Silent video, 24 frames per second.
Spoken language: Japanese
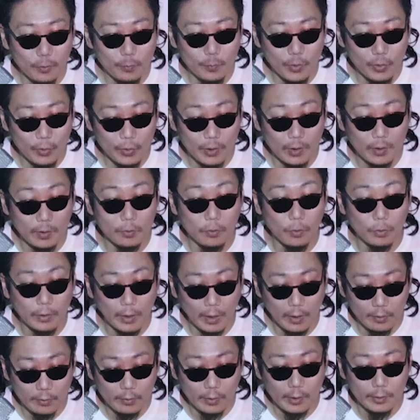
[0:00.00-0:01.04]
イトミュージックの
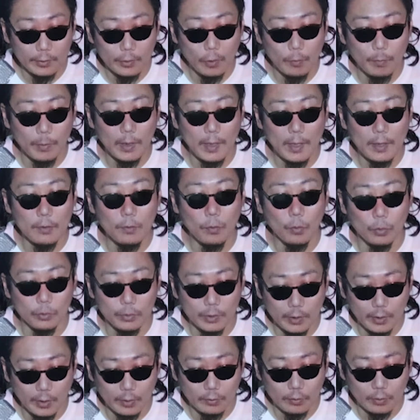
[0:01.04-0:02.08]
天才と呼ばれる本
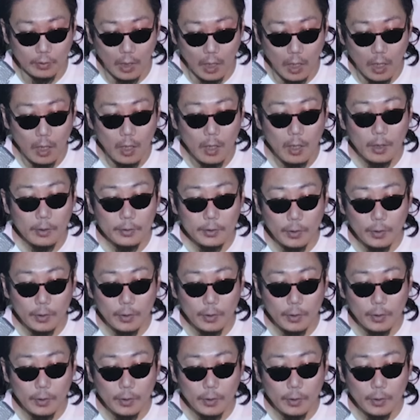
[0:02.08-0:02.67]
音ですが、